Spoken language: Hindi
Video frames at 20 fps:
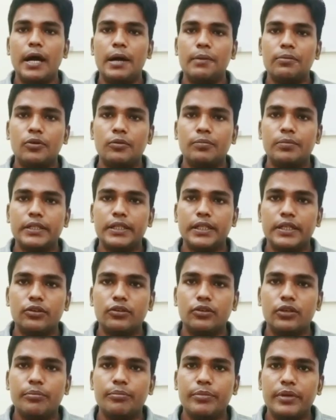आपको पता ही
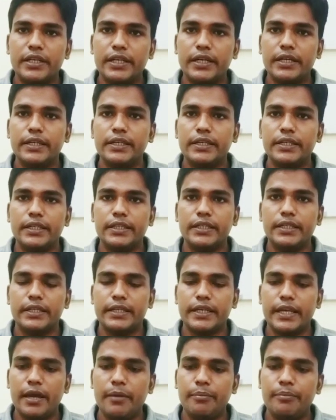होगा बिटाडिन के अंदर
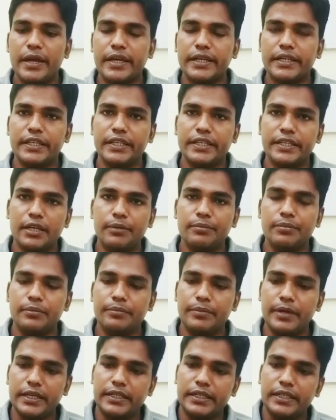क्या है बैक्टीरिया
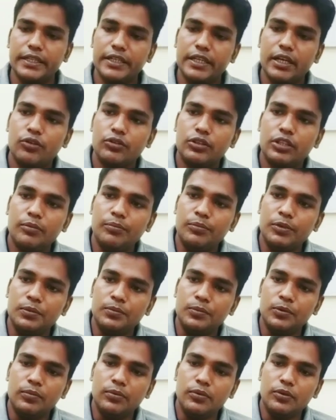बैक्टीरिया होता है
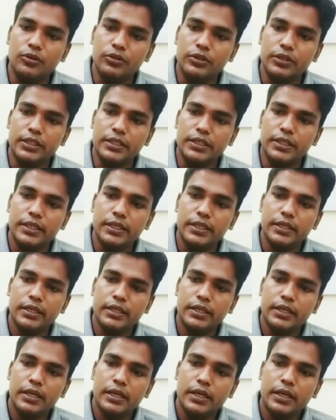बदबू होती है
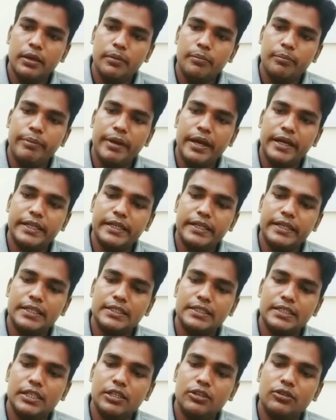बैक्टीरिया
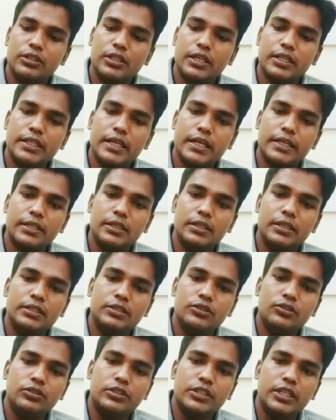इसलिए होता है ताकि
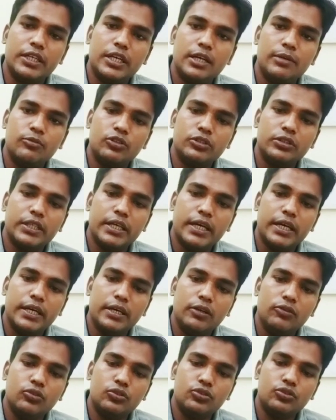जो जख्म होता
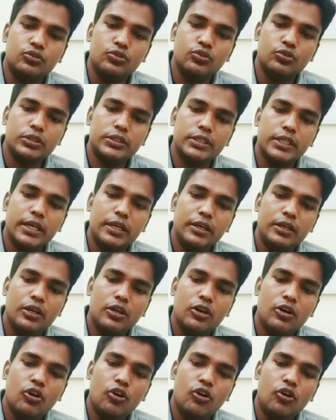है वो सूख जाए
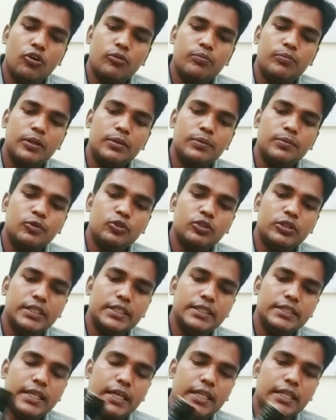और बदबू
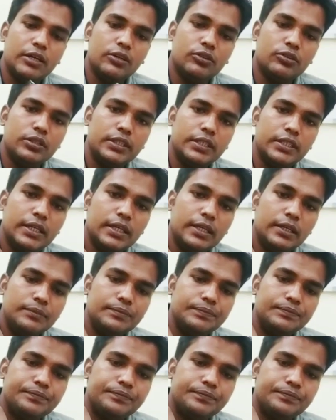इतनी ज़्यादा होती है